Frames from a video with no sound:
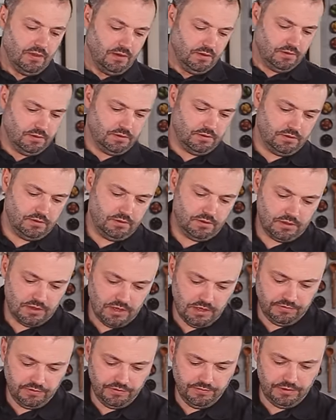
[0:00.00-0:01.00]
Э,
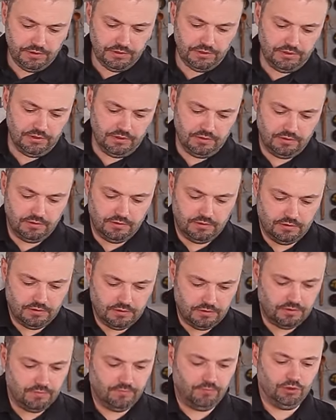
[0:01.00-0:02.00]
как вы видите,
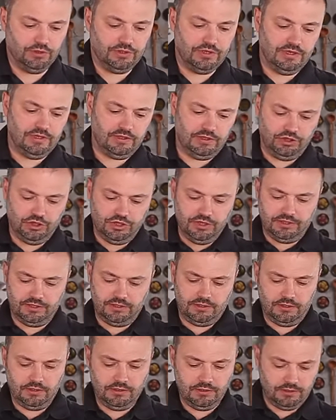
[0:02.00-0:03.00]
вот эта
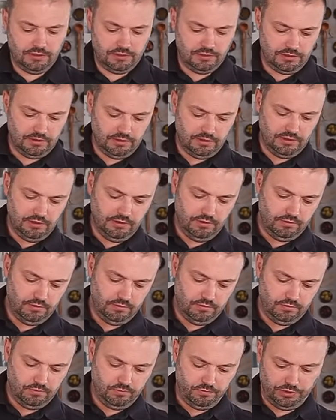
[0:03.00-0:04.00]
часть ноги
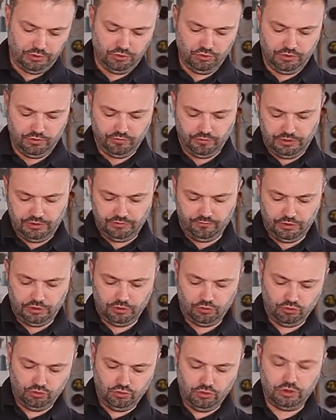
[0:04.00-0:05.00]
по сути, вот, э, вот
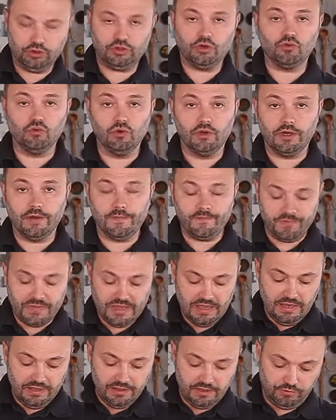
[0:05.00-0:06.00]
этот кусок – это рулька.
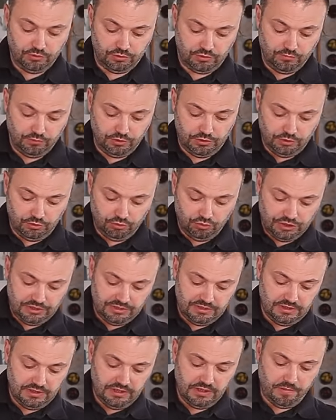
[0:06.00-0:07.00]
Так вот, вот эту
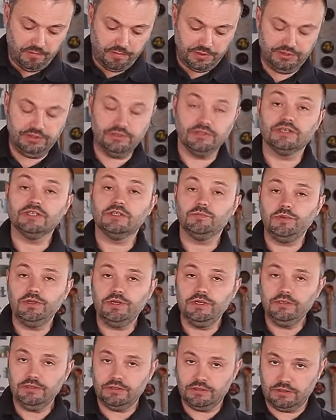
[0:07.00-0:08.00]
часть ноги я попросил
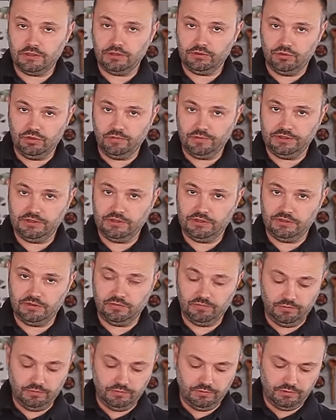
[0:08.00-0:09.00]
распилить сразу
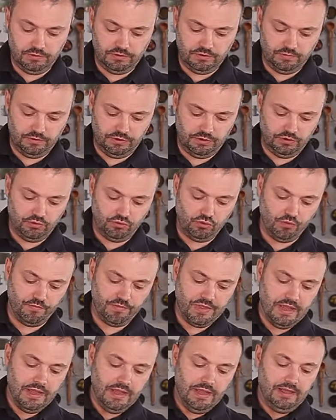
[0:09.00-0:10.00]
непосредственно
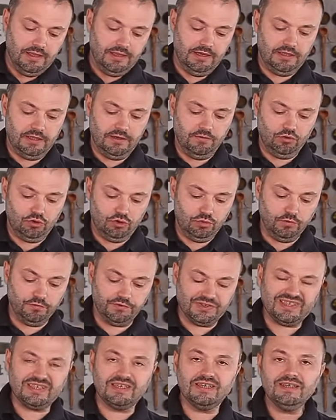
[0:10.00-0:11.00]
мясником, для того, чтобы
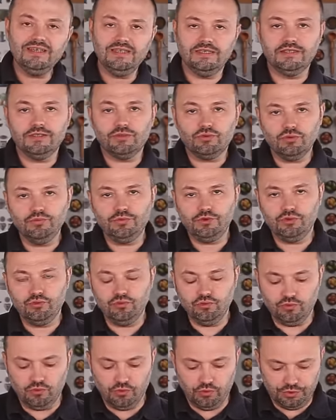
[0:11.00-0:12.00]
вскрыть
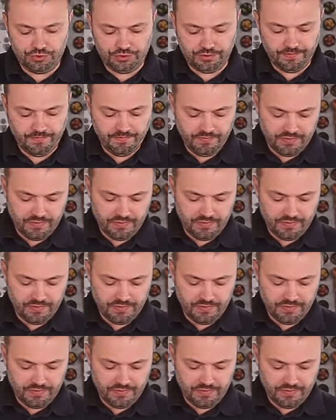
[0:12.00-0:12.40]
трубчатую кость.